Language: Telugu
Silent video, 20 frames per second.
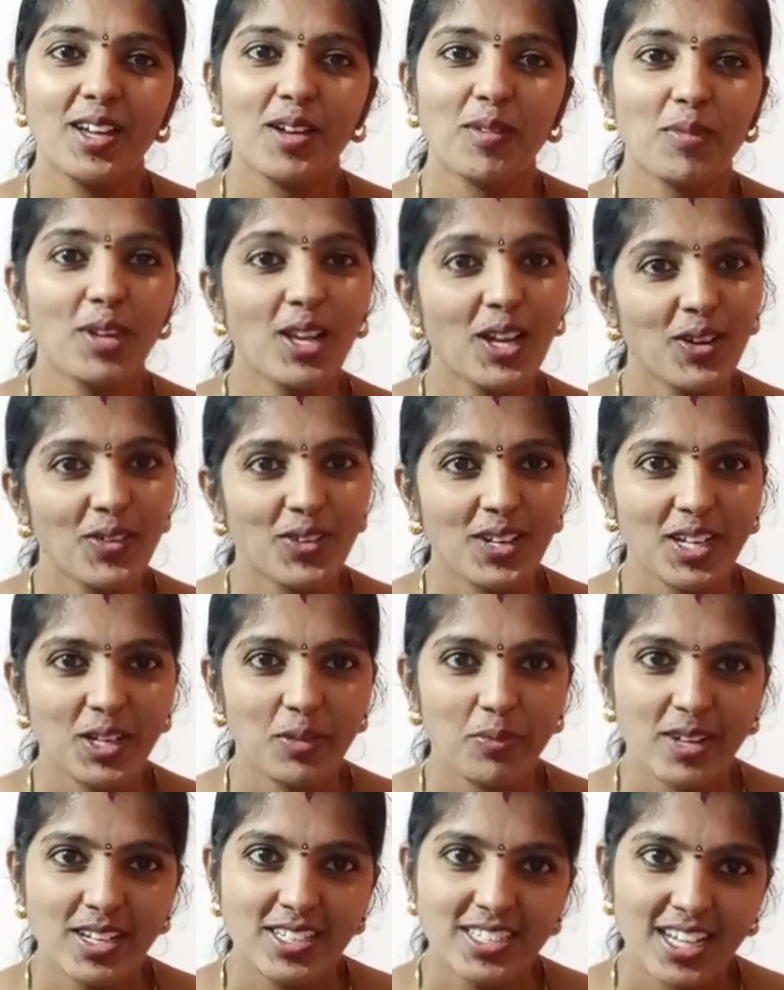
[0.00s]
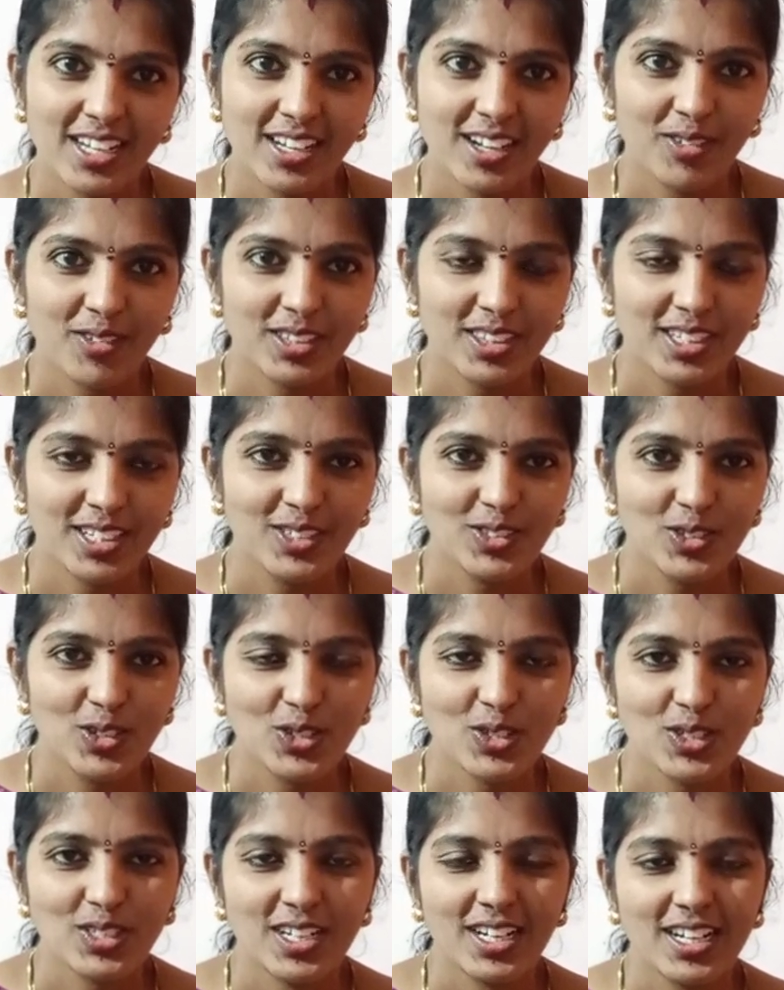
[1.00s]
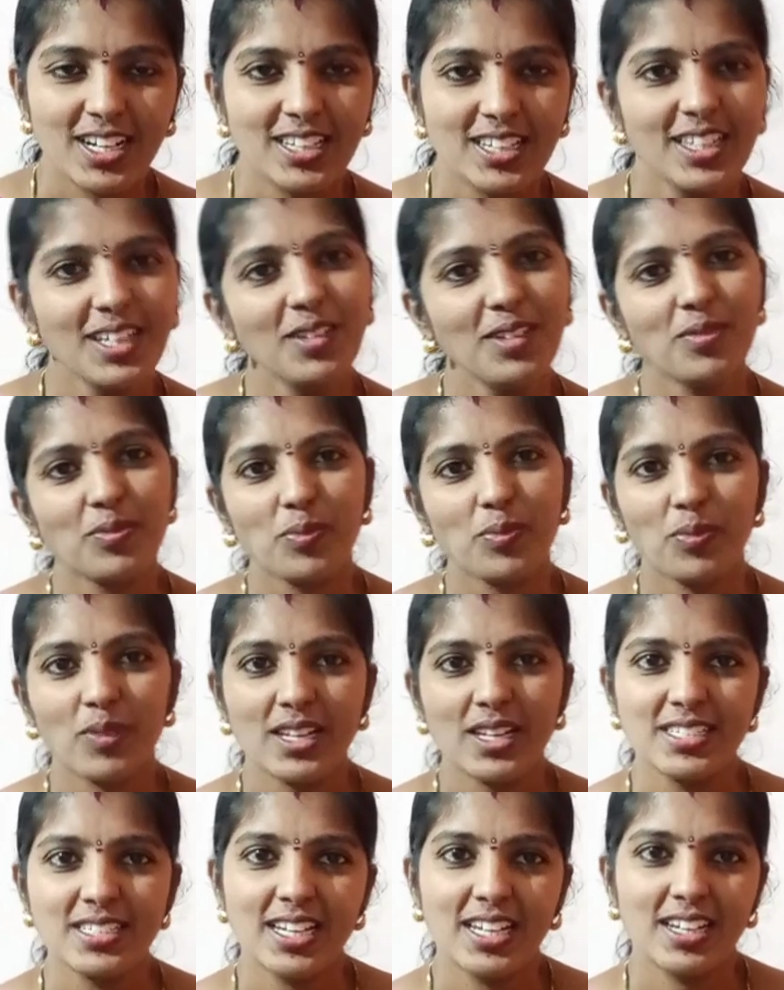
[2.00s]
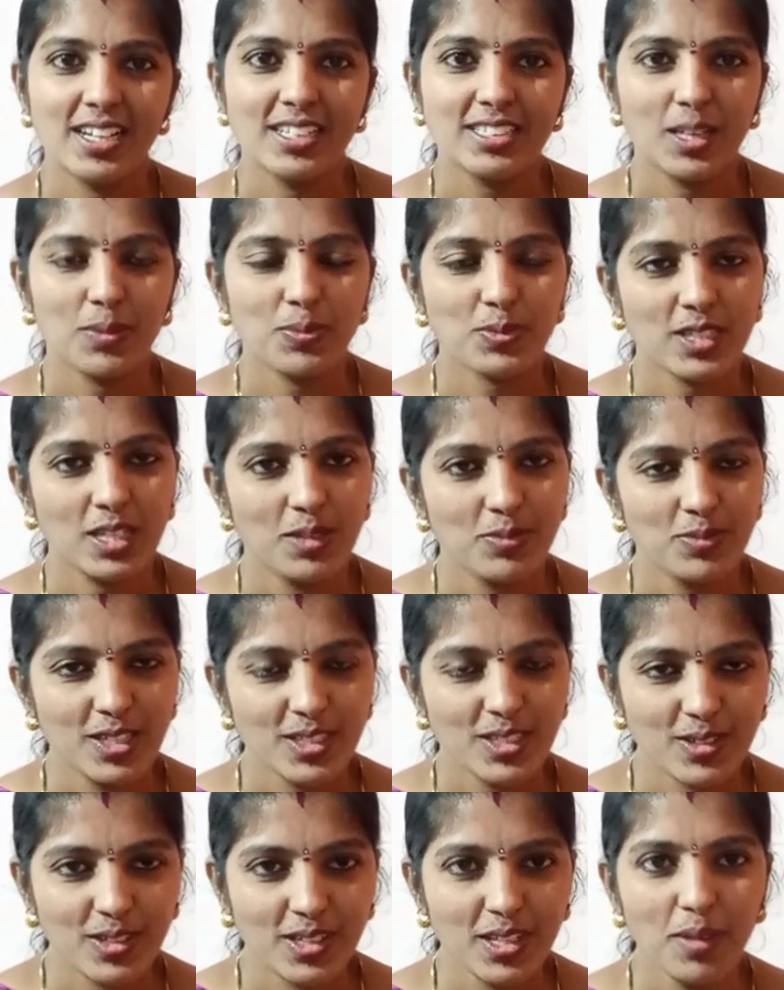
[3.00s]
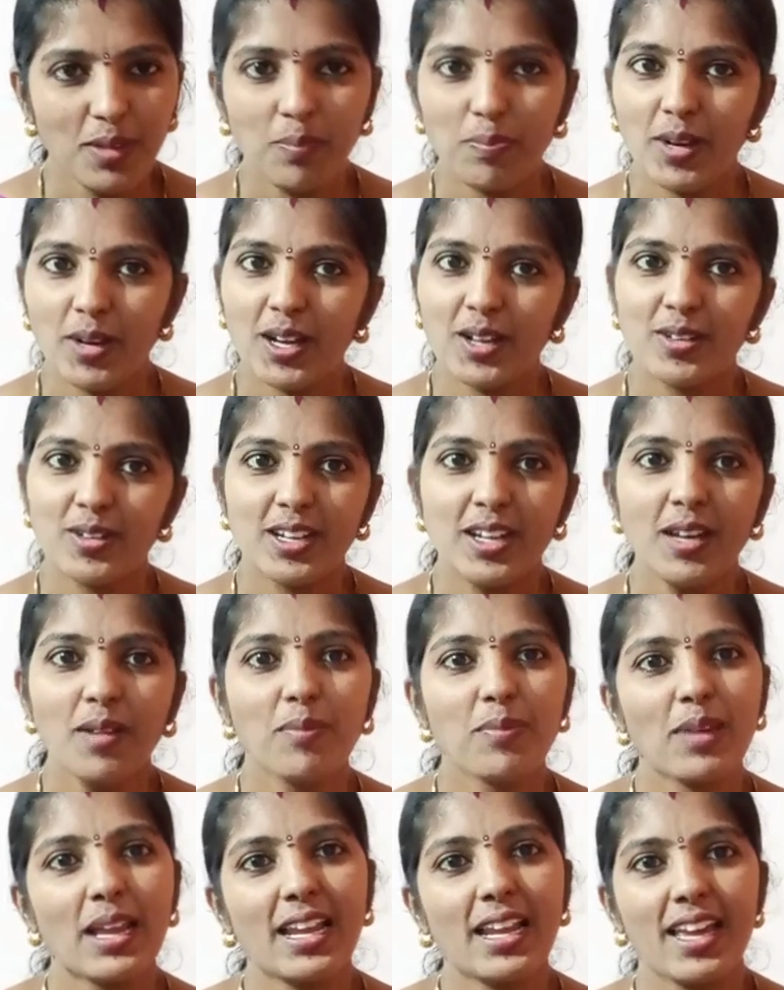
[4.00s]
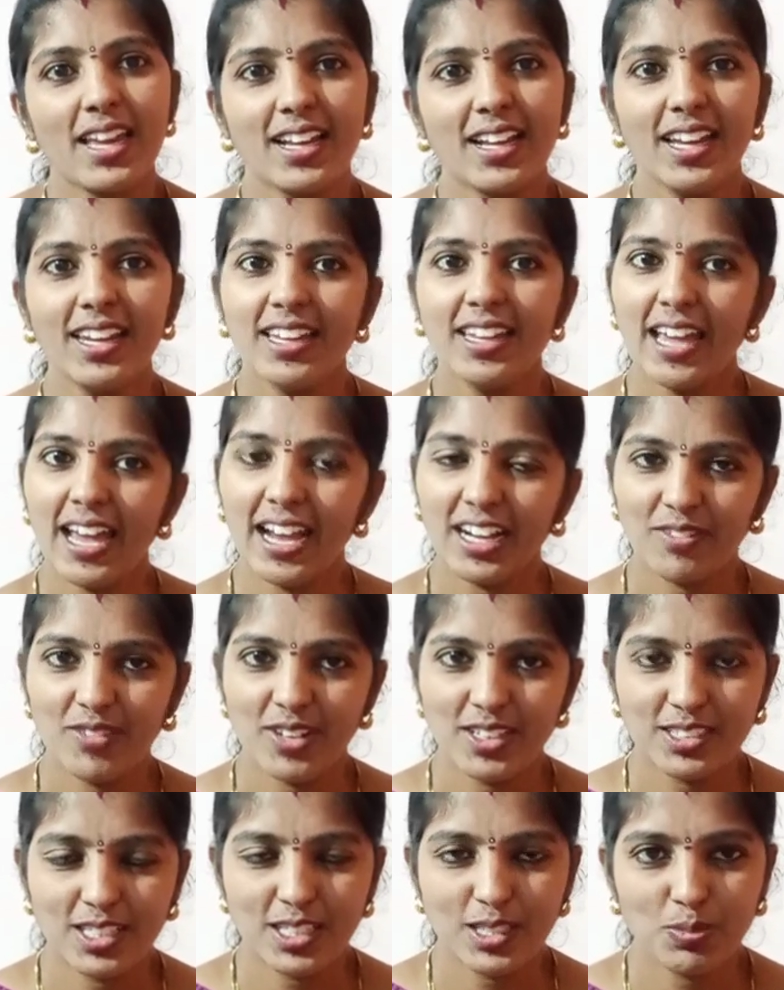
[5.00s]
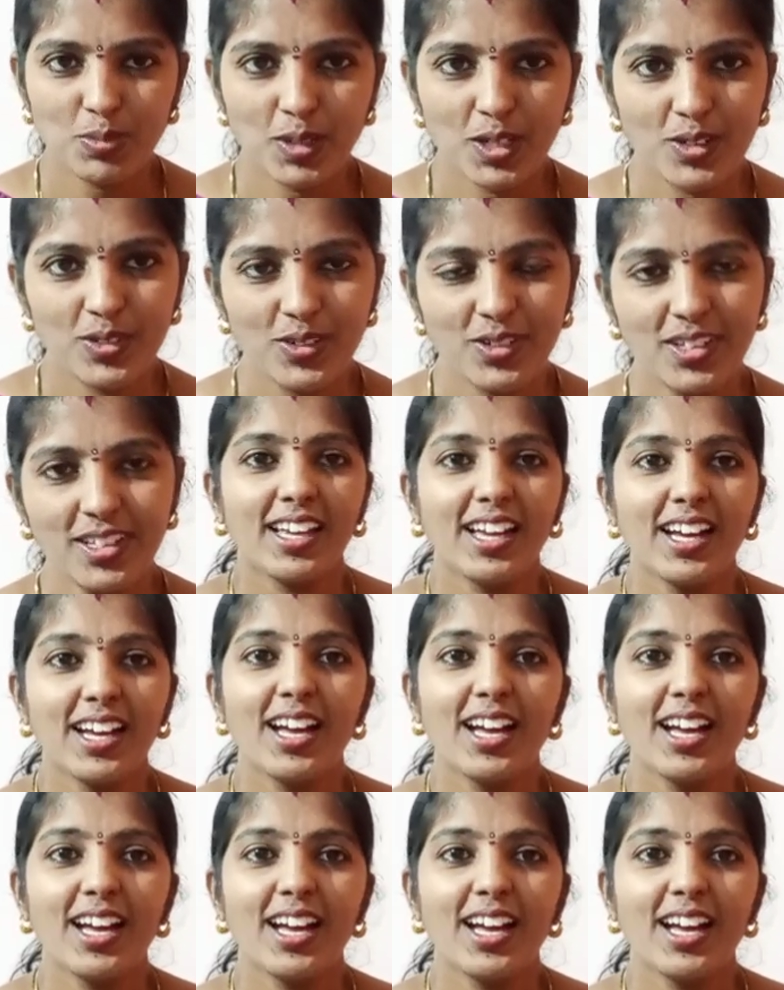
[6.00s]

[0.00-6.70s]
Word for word: మీరు ఎవరైనా మన ఛానల్ కొత్తగా చూస్తున్నట్లయితే మన ఛానల్ సబ్స్క్రైబ్ చేసుకోండి పక్కనున్న బెల్ ఐకాన్ యాక్టివేట్ చేసి పెట్టుకోండి